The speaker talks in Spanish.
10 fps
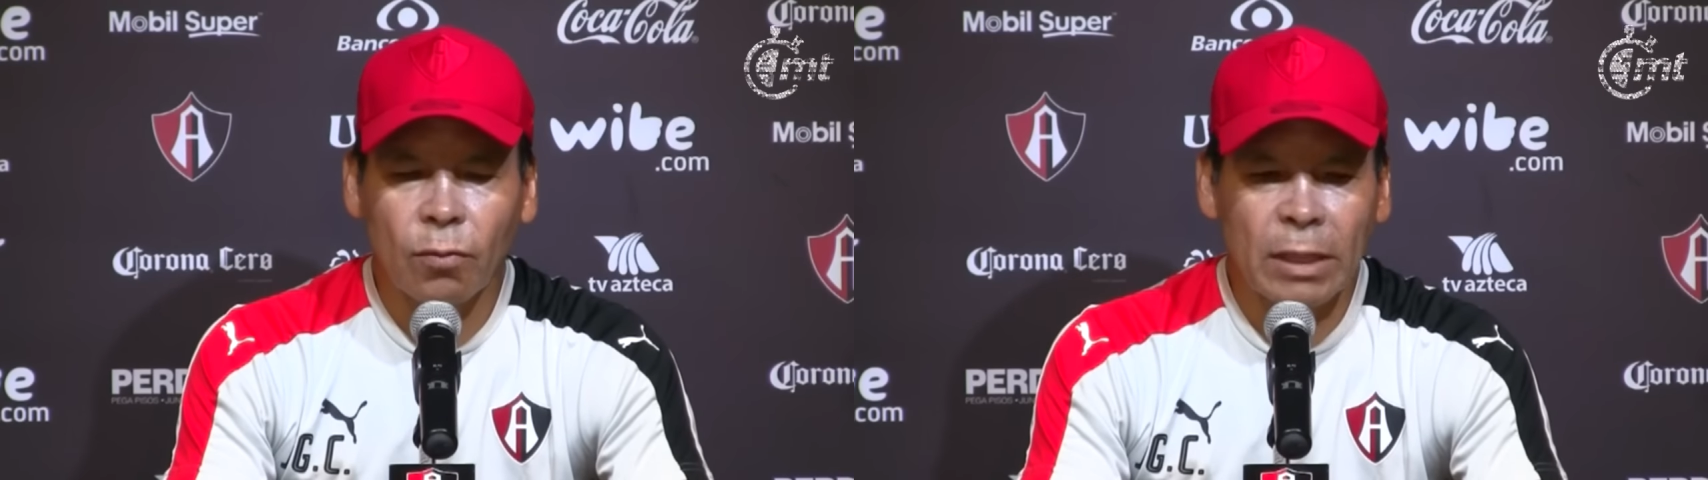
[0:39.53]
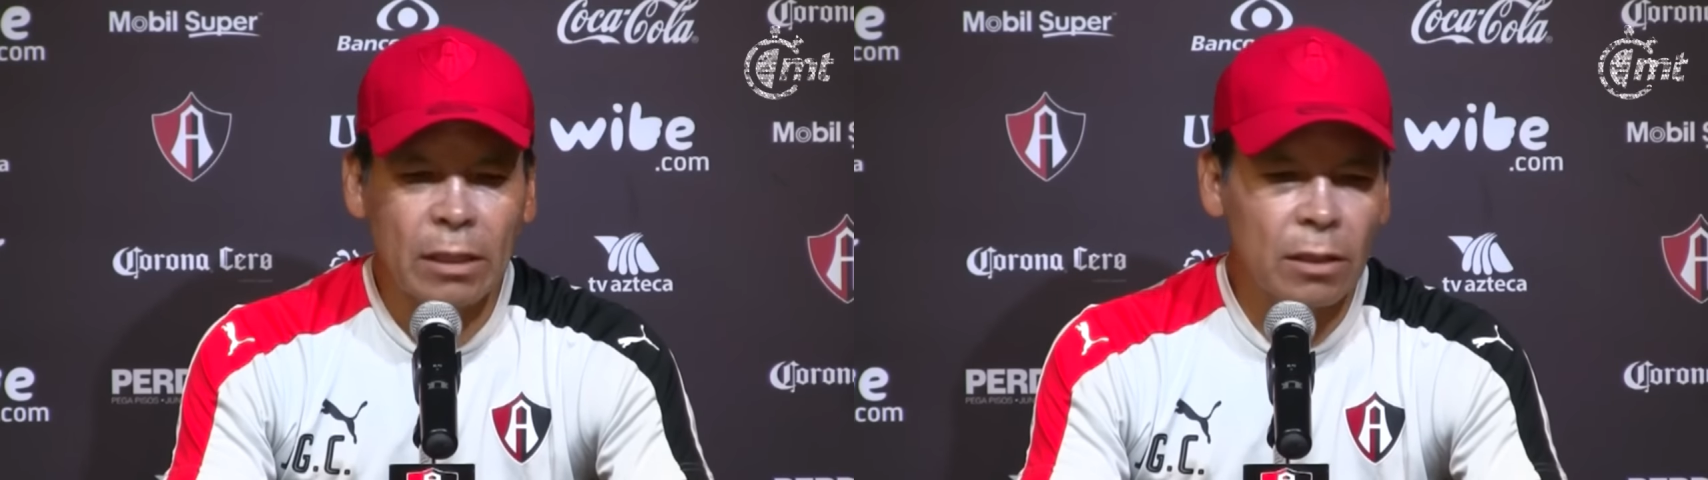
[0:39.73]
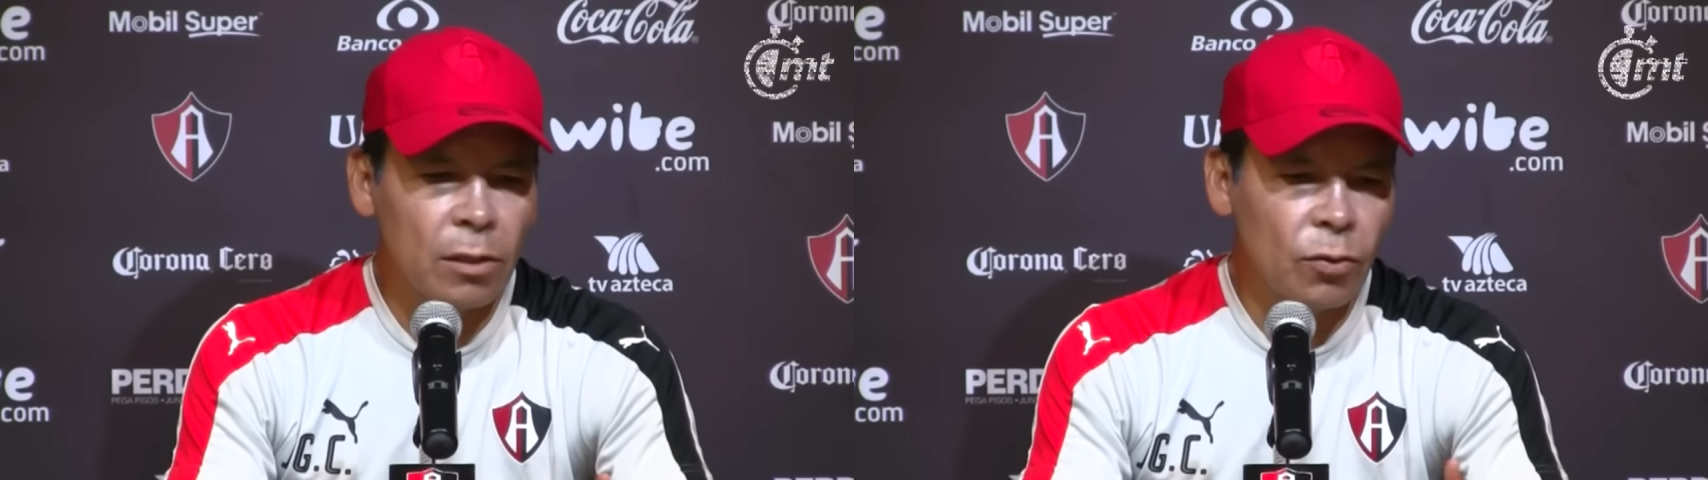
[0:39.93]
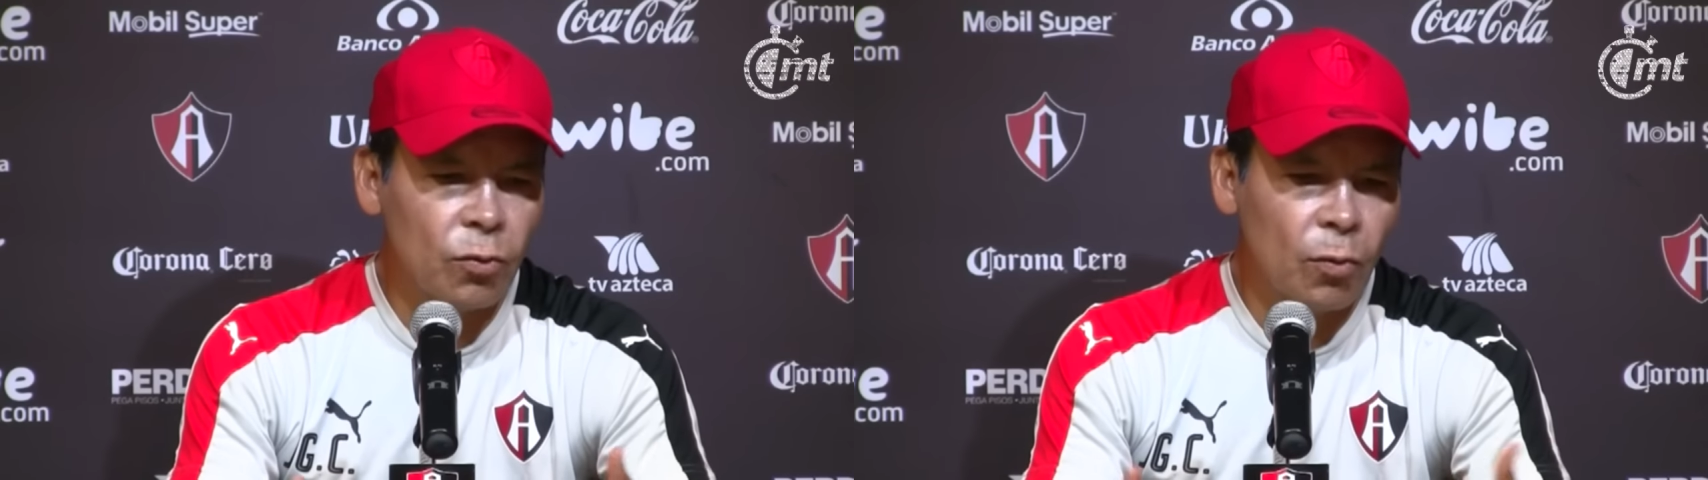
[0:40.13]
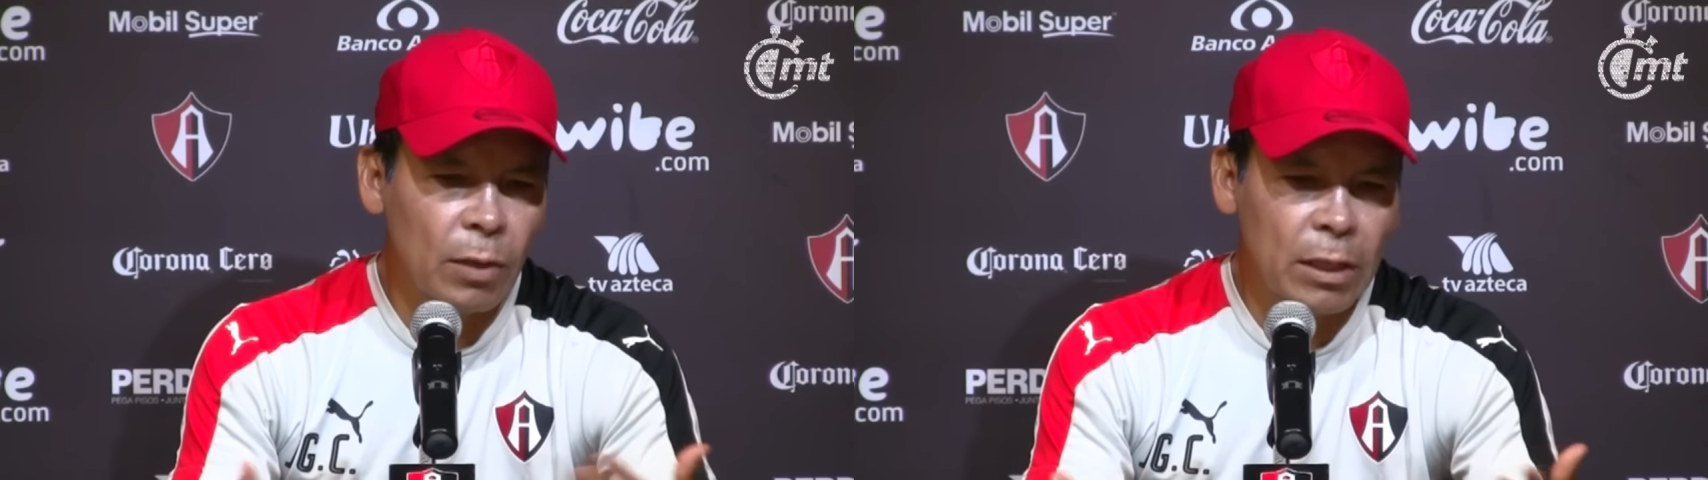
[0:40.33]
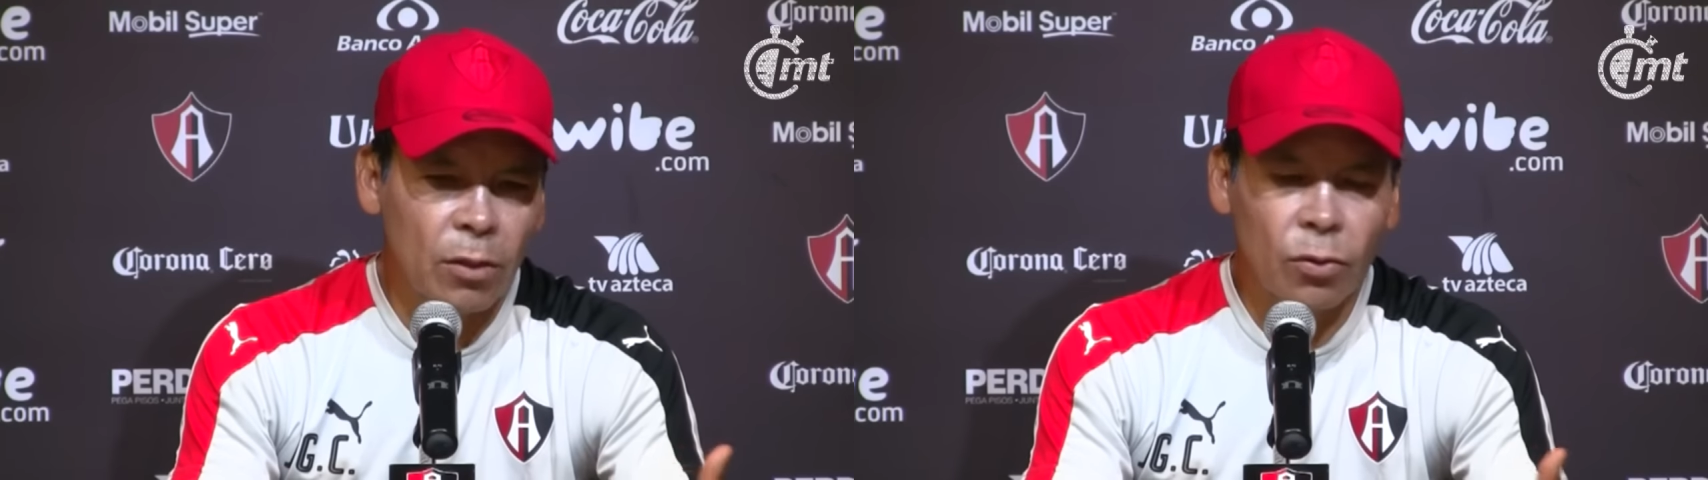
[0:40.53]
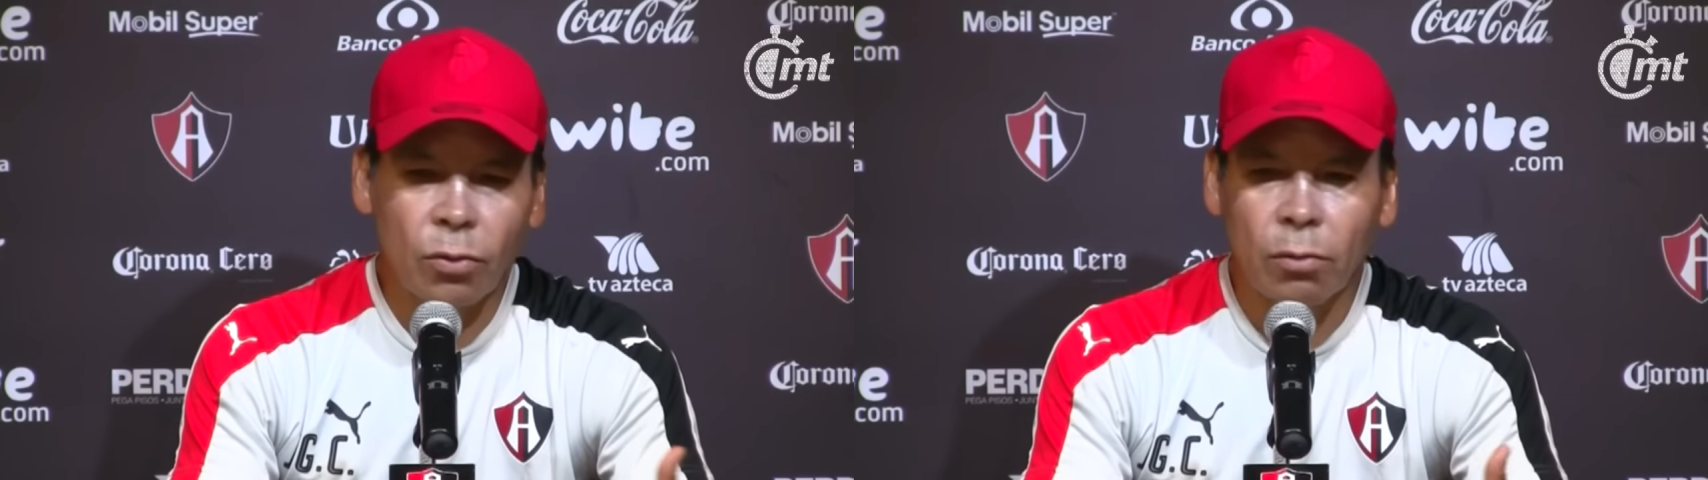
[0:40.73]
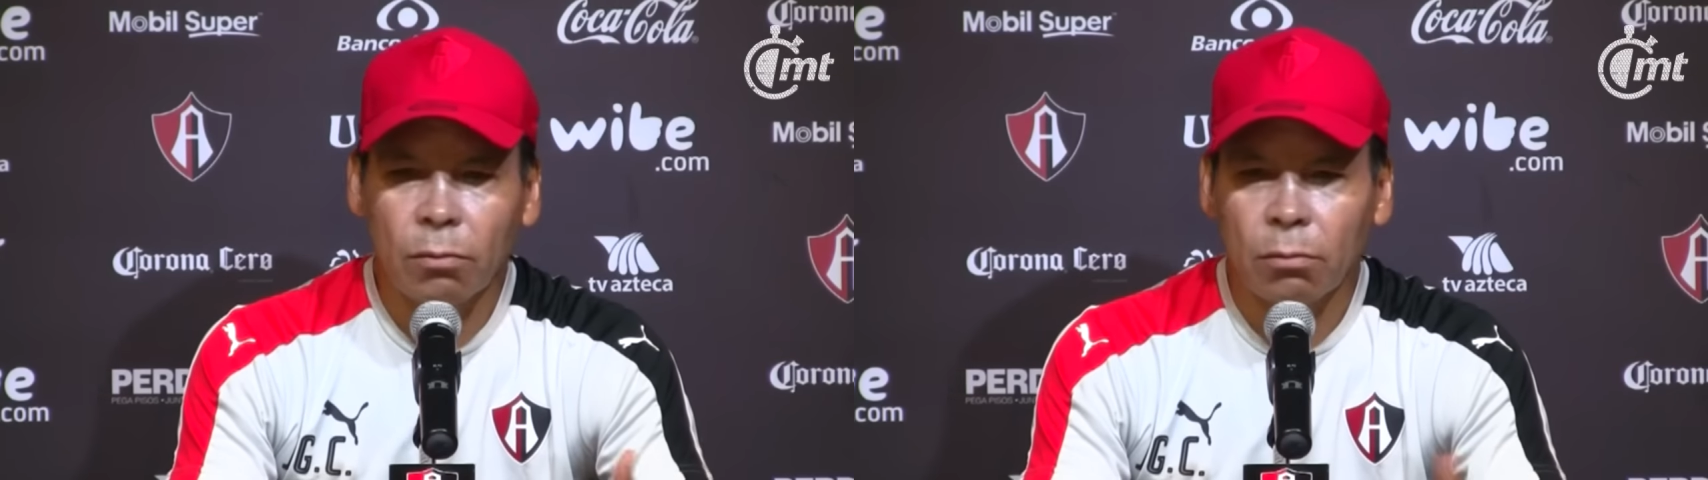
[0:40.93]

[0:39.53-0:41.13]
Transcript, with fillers: Matías y lo tuvo cualquier otro.